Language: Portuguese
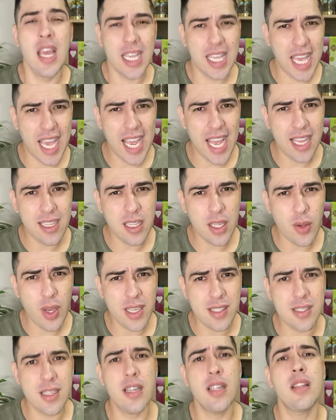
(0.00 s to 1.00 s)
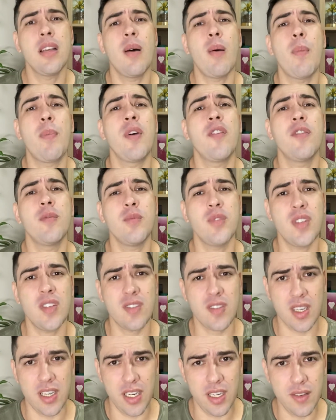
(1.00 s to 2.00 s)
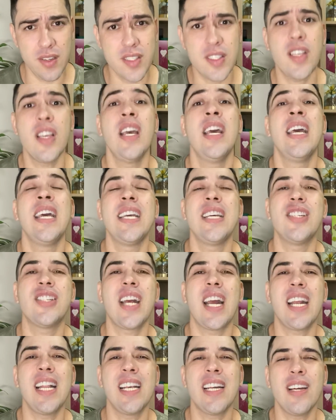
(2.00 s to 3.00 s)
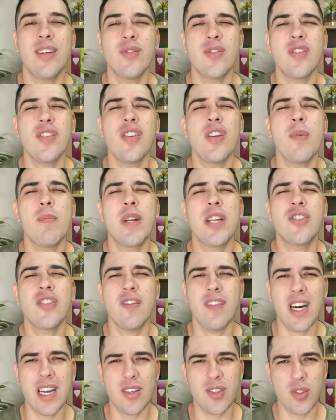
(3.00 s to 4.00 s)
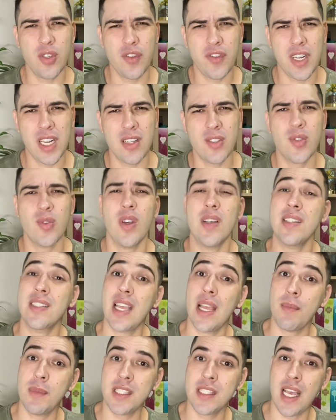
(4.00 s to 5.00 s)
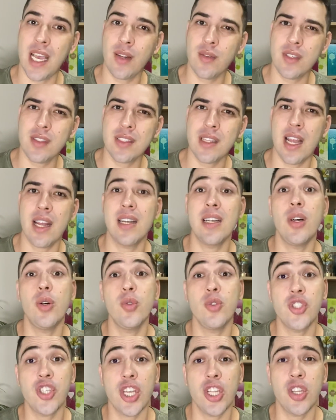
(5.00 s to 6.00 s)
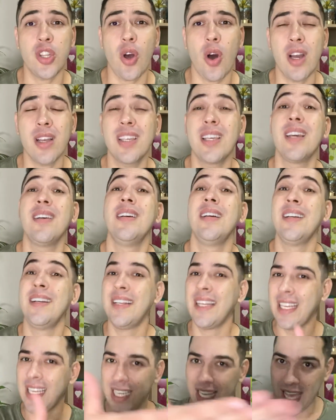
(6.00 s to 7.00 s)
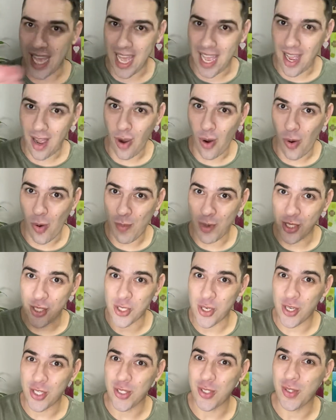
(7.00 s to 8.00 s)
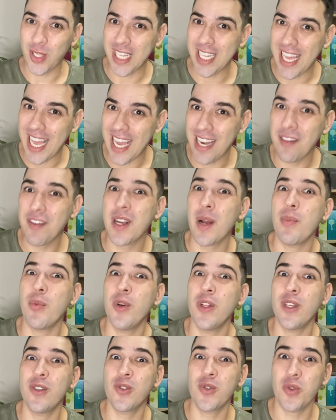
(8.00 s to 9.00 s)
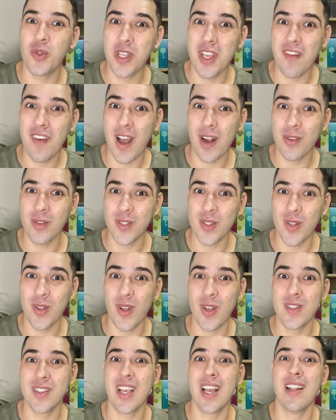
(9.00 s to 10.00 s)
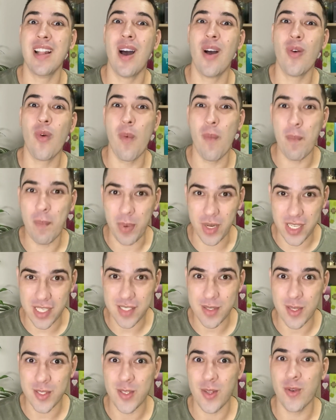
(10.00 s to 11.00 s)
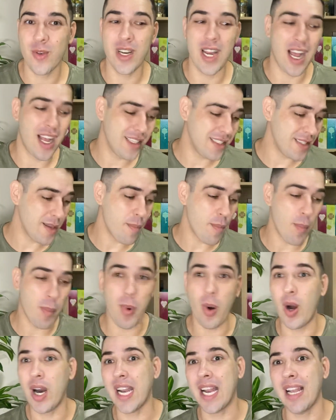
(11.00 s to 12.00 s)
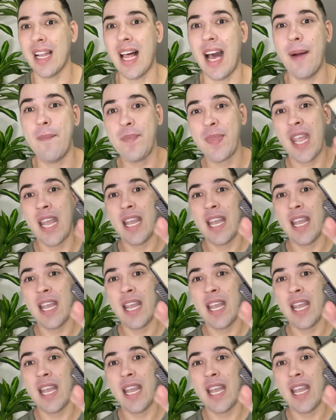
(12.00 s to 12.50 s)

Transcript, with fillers: Quem ainda não é inscrito em uma Perfumes, inscreva-se e já clica aí no sininho para ativar as notificações. Quem me segue no Instagram, ou no TikTok, que é arroba fica por dentro de tudo que vai acontecer no nosso canal, acompanha as minhas loucuradas e bora lá!